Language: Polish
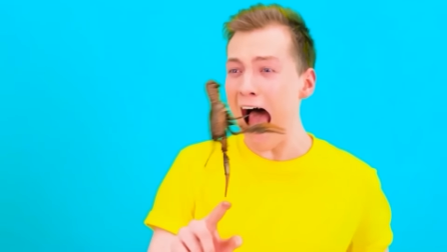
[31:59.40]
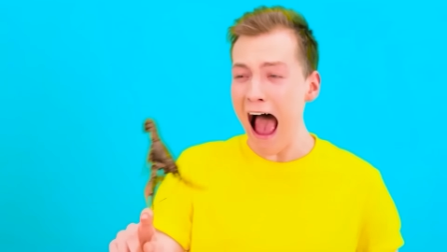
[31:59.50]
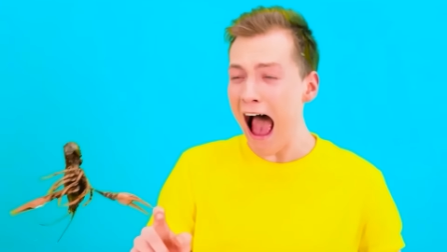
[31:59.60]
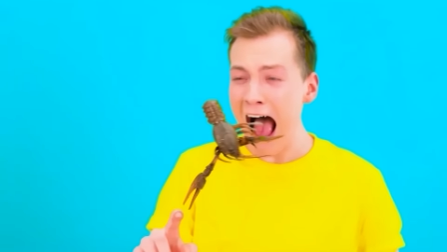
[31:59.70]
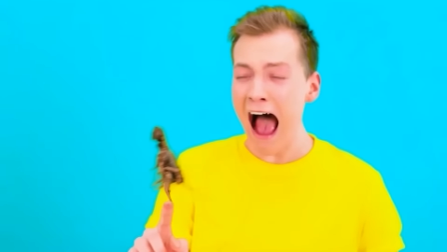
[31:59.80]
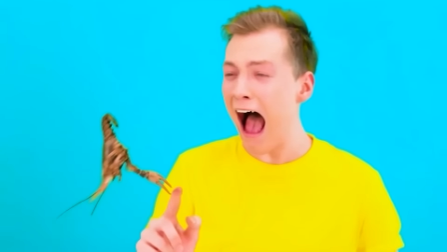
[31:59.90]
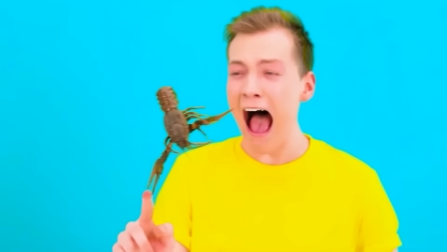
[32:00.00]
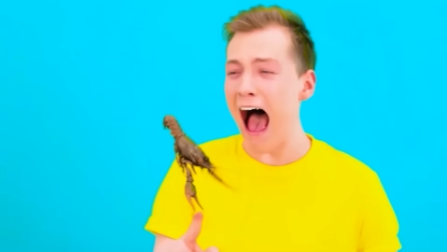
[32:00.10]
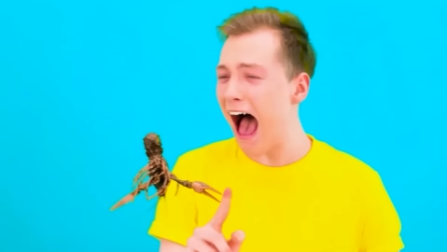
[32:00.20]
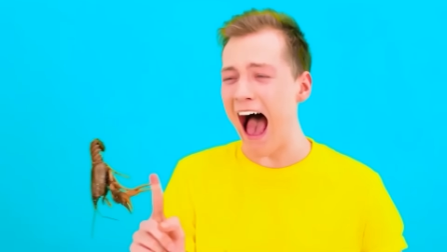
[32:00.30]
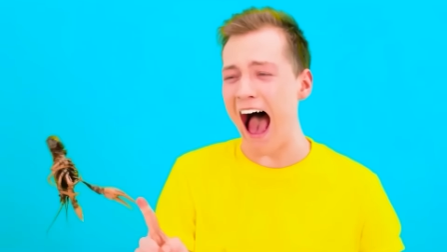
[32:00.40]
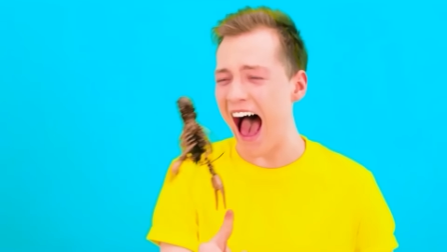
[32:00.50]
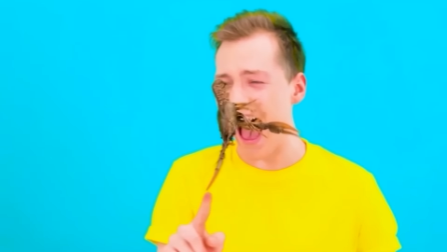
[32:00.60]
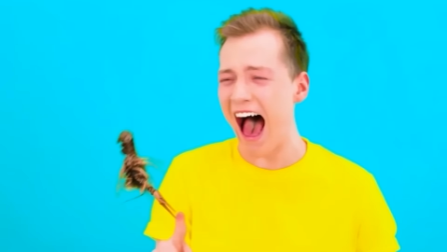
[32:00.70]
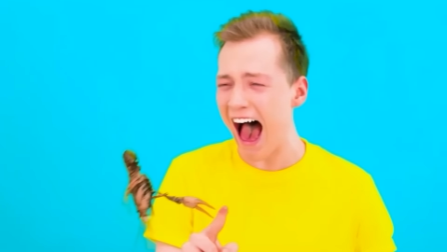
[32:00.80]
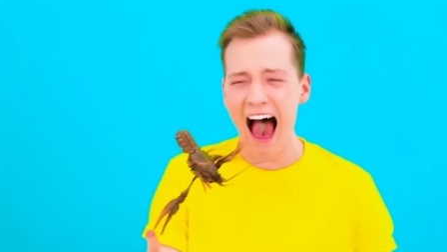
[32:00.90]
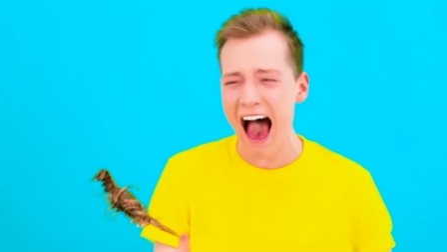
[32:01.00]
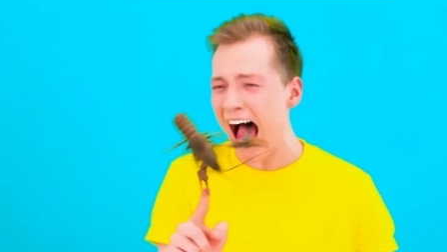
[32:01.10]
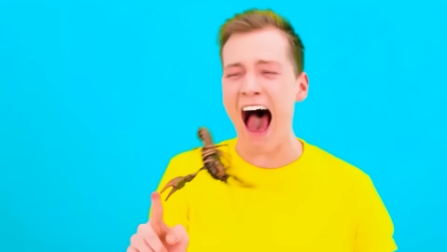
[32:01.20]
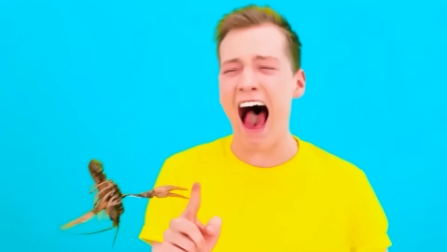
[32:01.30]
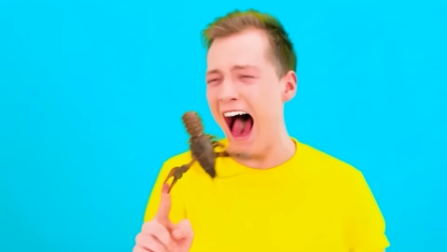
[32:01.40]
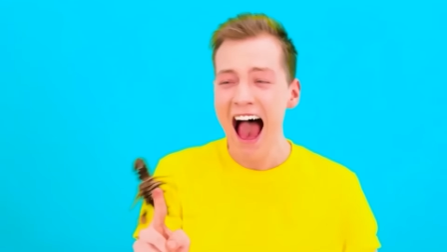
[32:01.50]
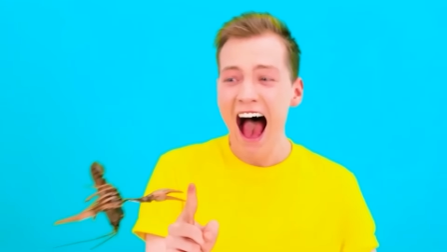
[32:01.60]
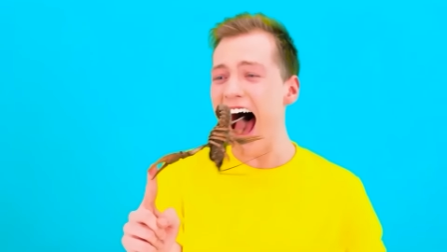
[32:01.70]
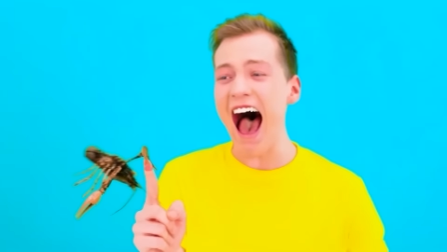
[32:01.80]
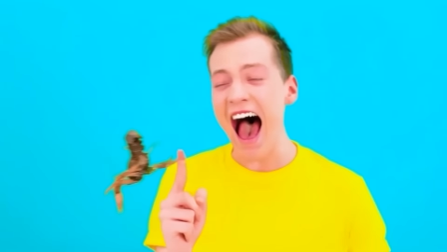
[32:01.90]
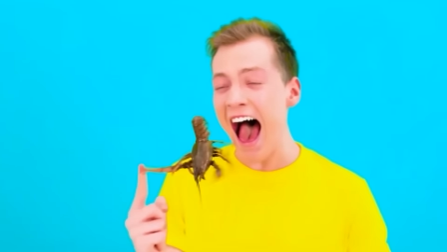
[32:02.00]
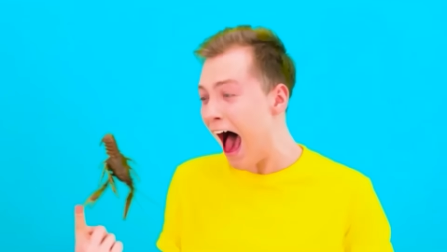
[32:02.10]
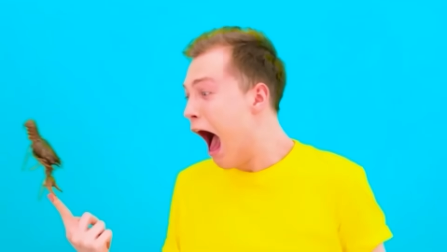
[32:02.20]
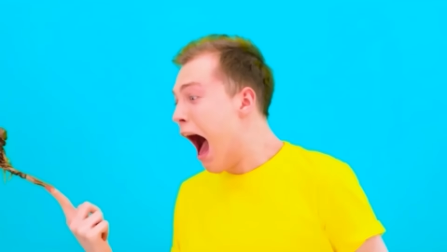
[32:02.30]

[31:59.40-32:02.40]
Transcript: Psy ugryzł mnie w palec! Zróbcie coś!